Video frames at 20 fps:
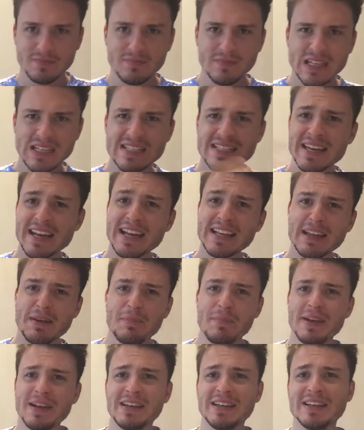serata
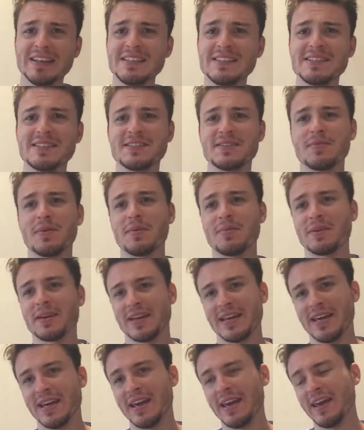bellissima
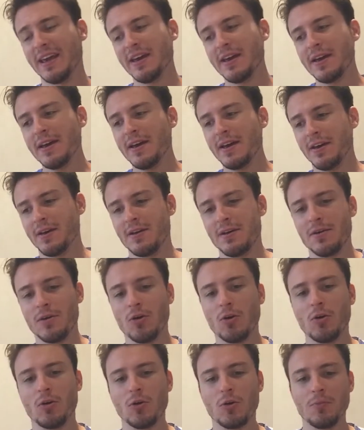perché eh,
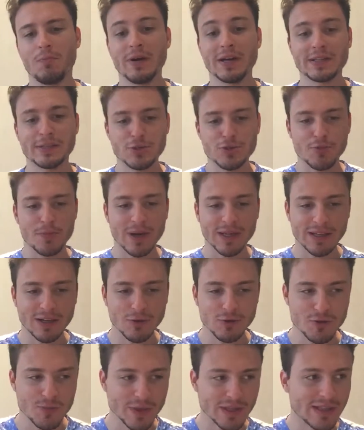ho partecipato
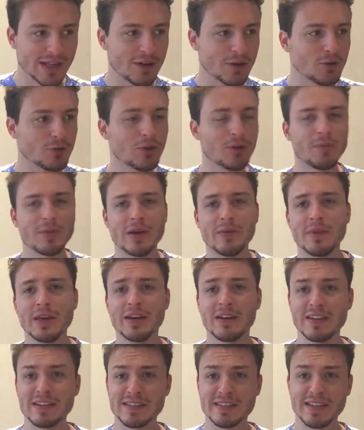allo spettacolo del mio
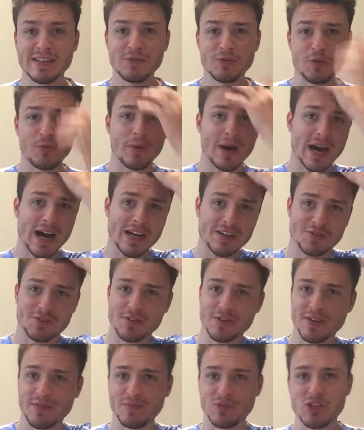amico Alessandro
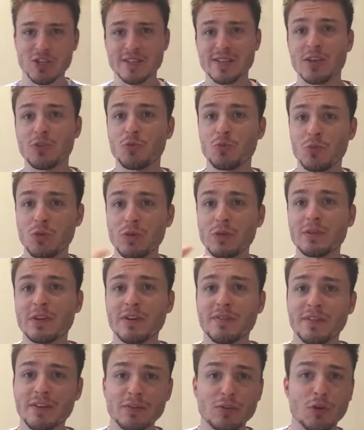Paci, c'è stato un mio
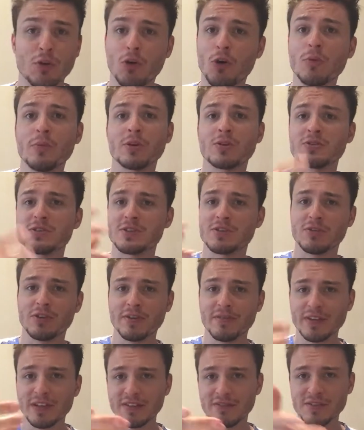intervento comico, se non
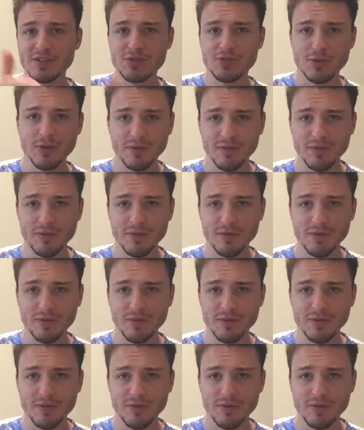avete visto il